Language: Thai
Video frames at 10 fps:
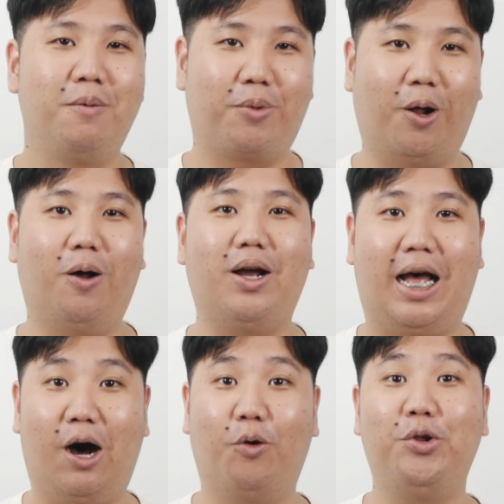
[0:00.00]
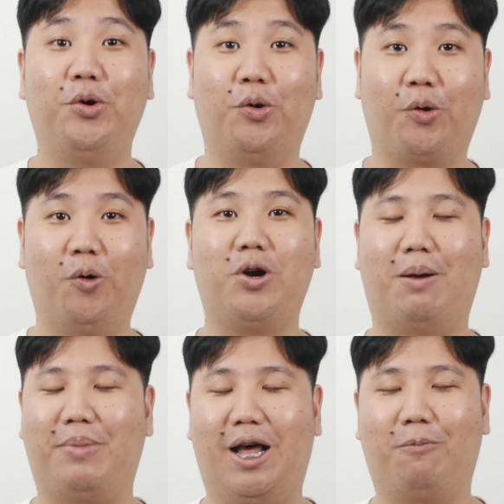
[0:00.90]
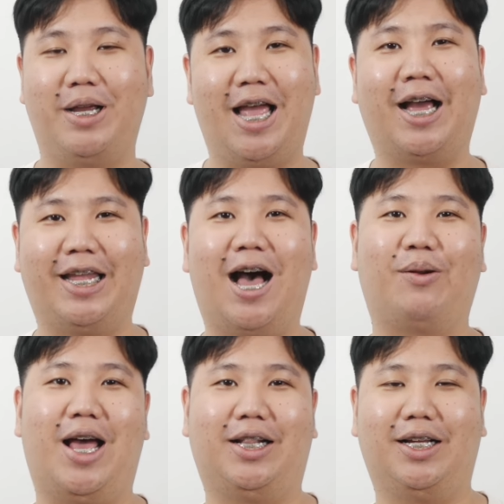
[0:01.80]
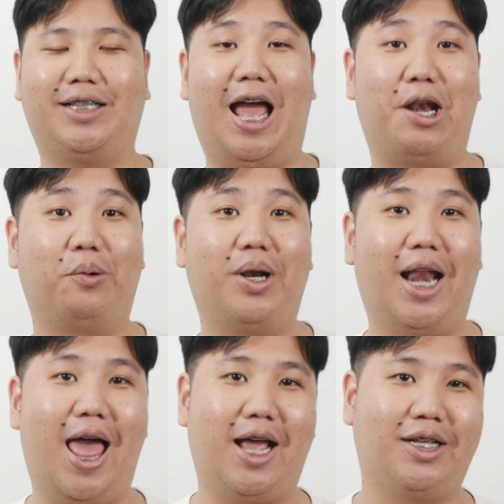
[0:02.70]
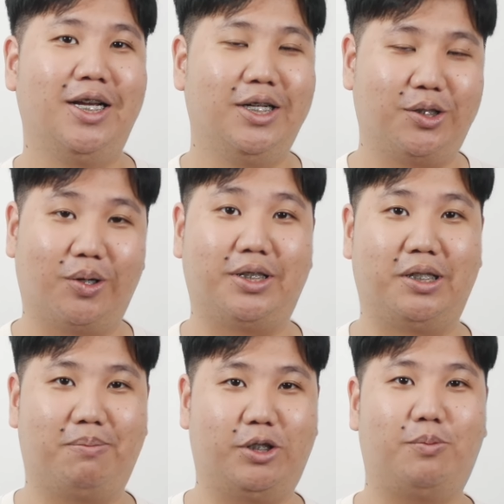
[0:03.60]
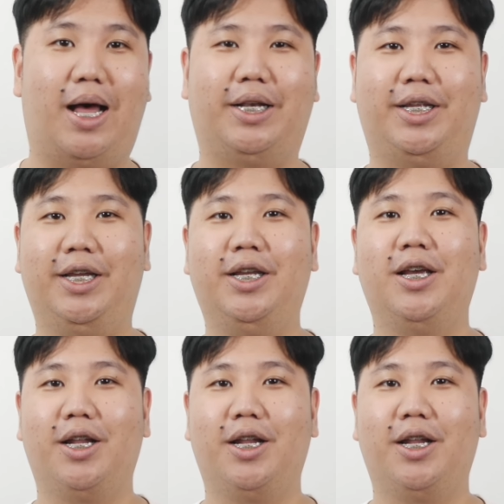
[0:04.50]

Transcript: เพราะเขาอยู่คู่กับเรามาอย่างยาวนานตั้งแต่รุ่นแรกจนถึงปัจจุบันที่